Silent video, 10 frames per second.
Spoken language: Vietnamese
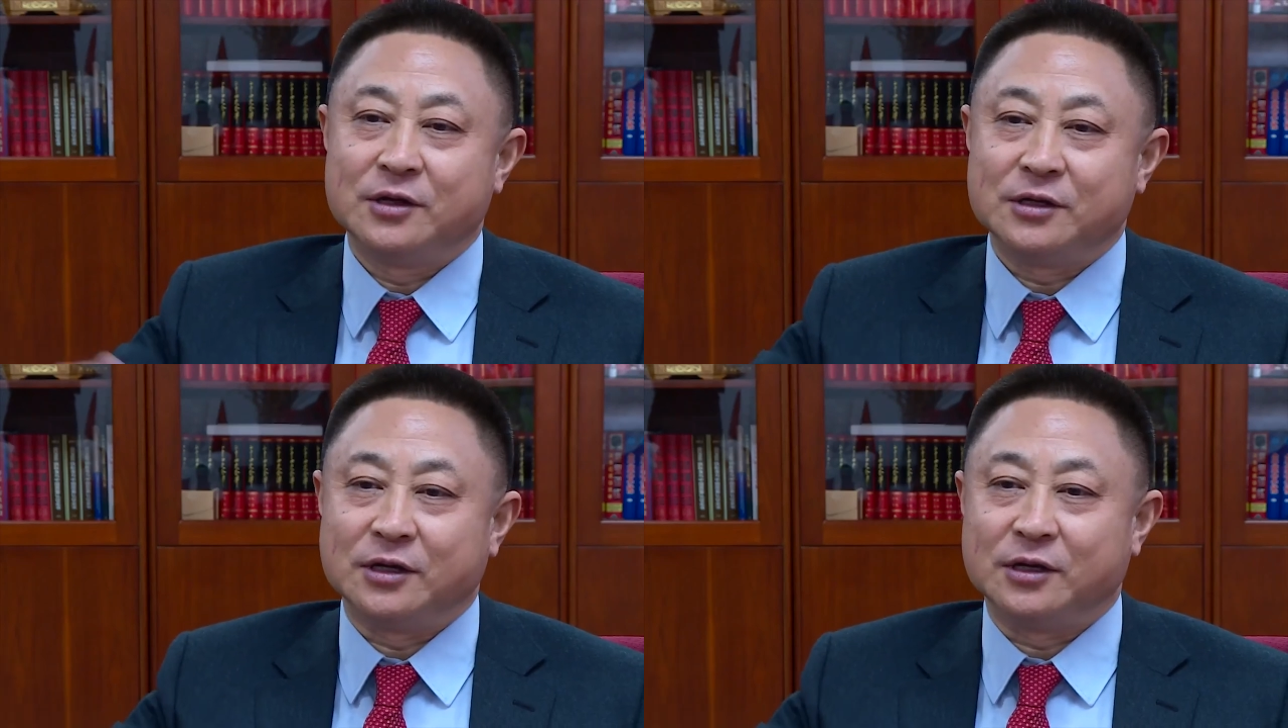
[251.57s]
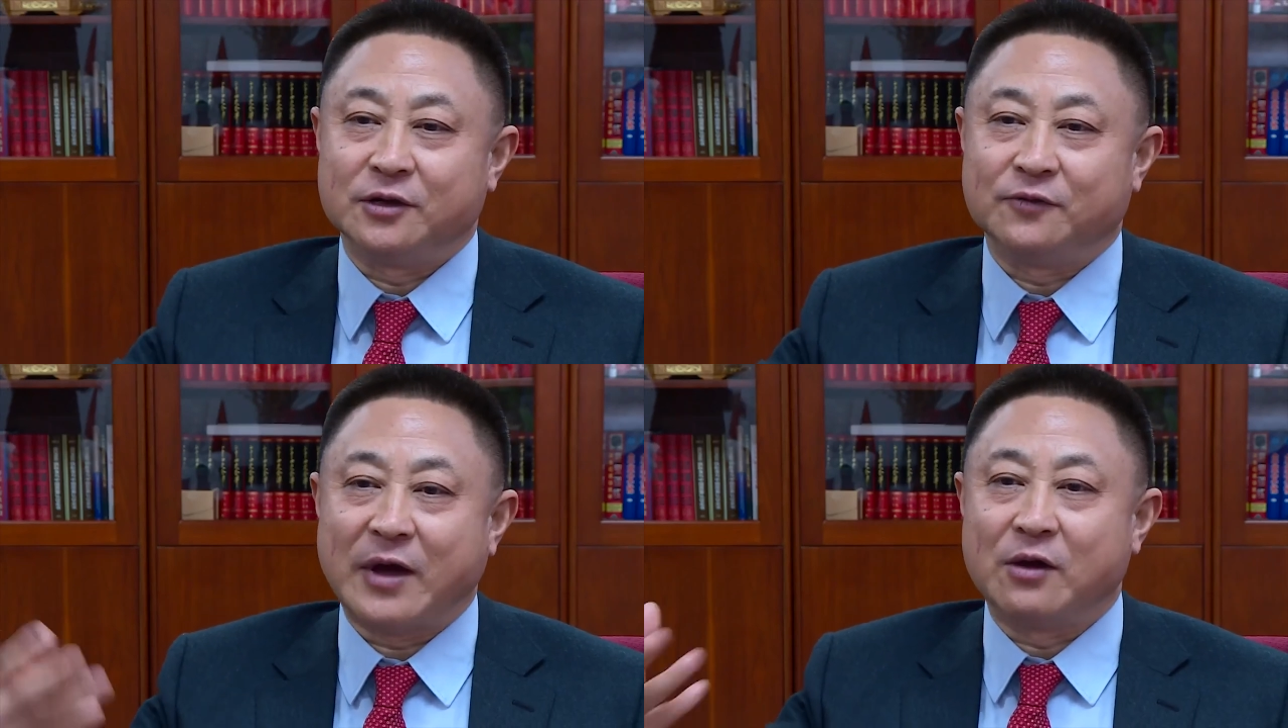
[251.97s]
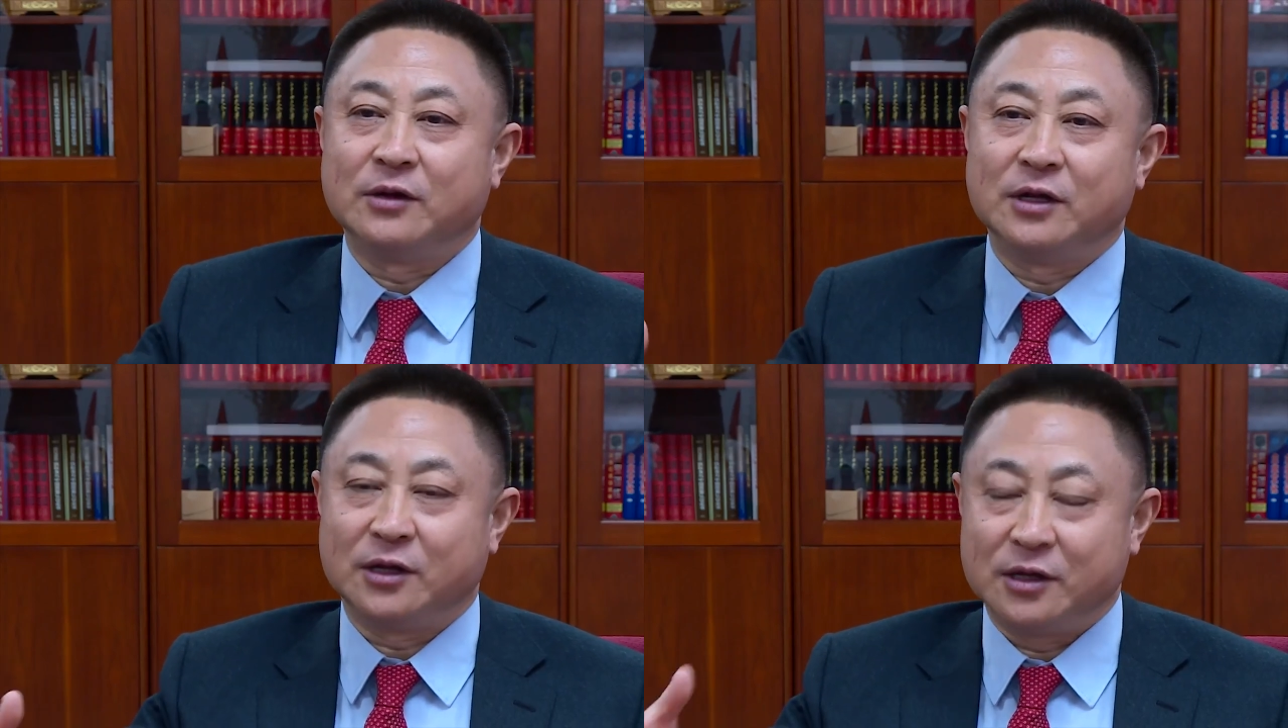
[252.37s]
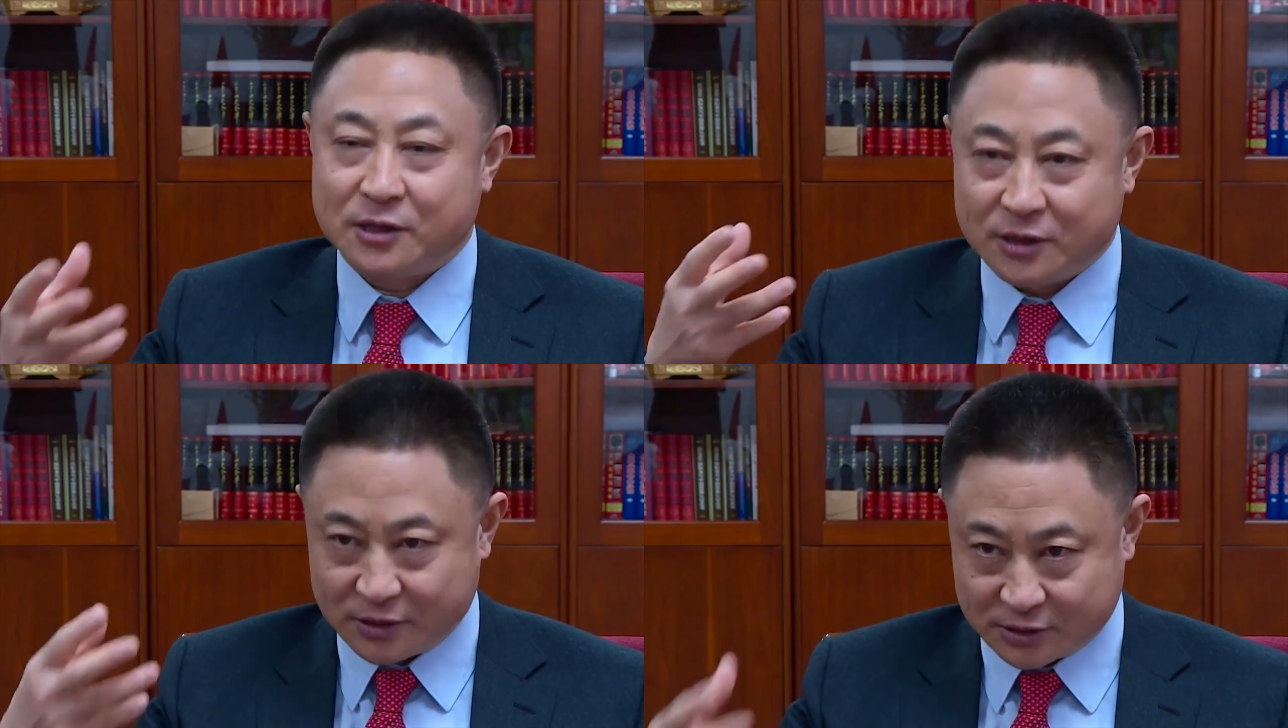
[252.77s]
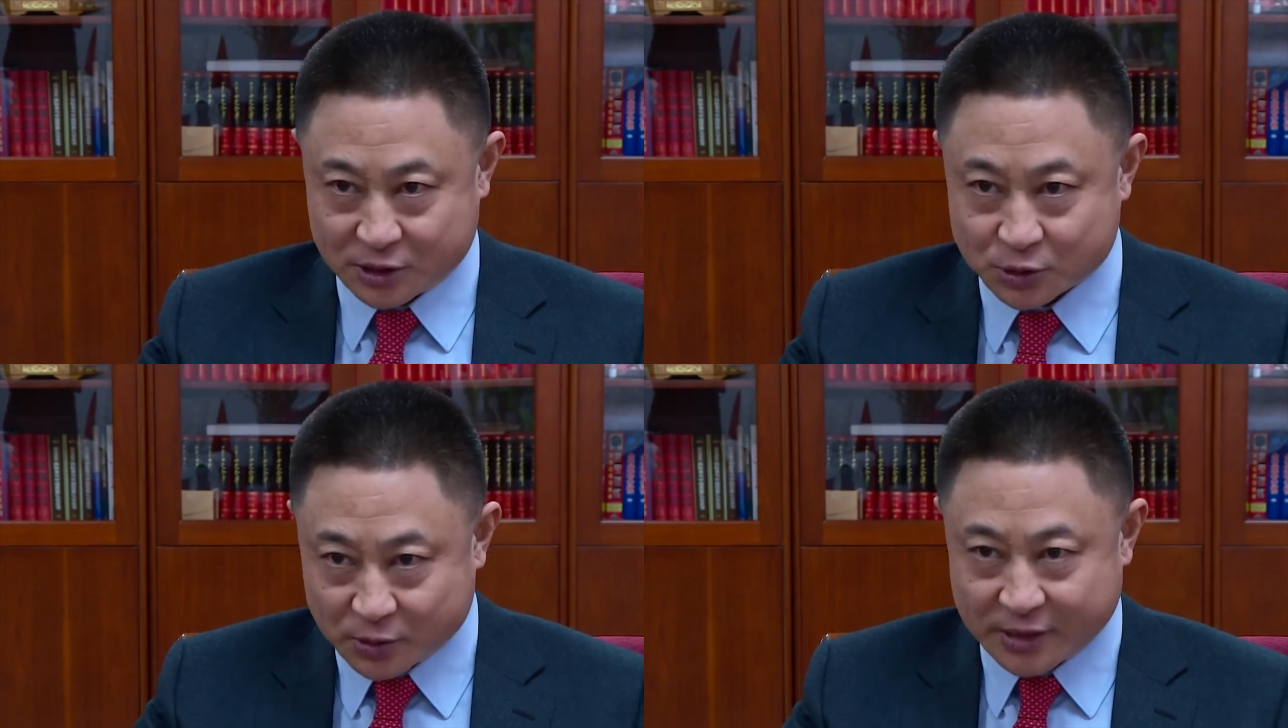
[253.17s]
Đối với lại Hu Kelvin,
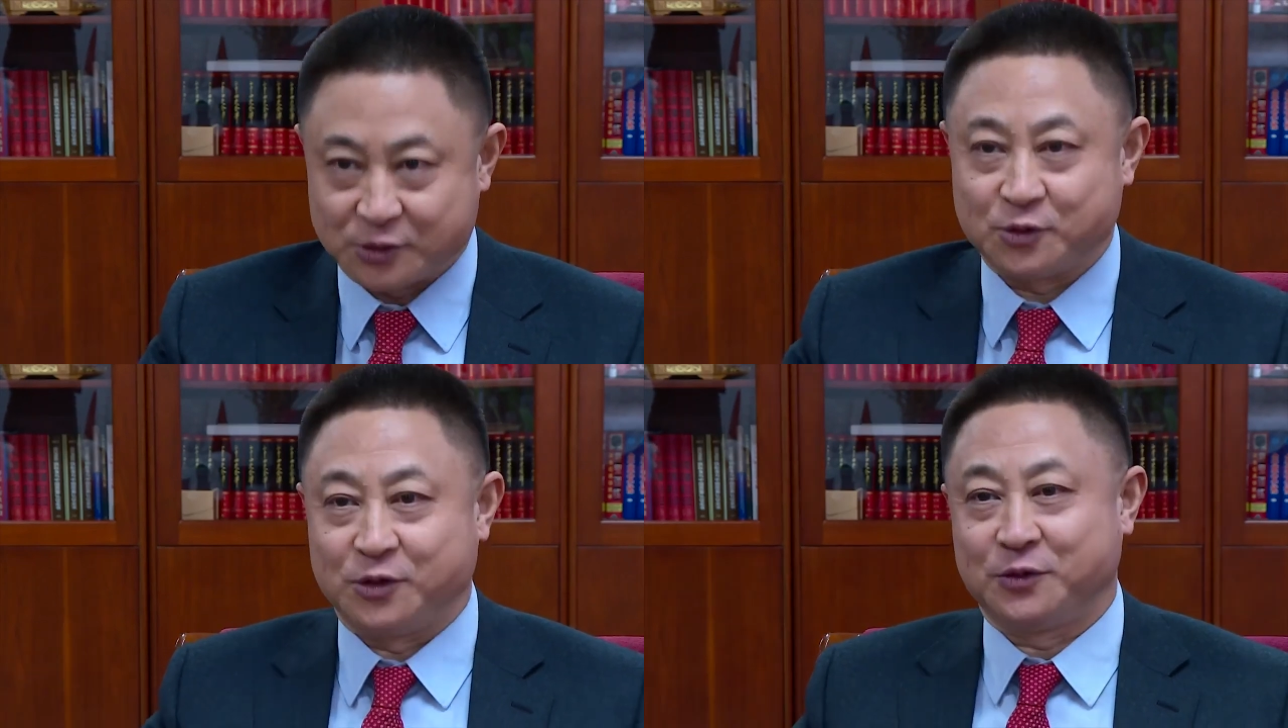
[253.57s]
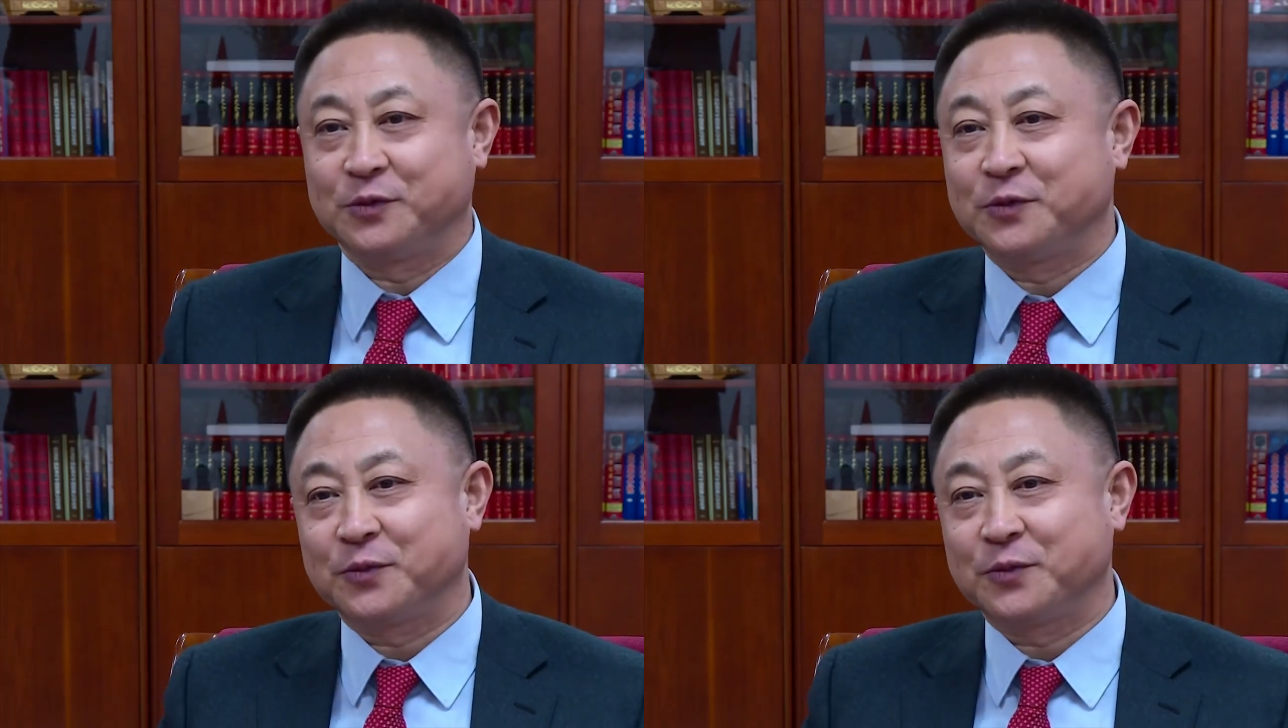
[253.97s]
những thương vụ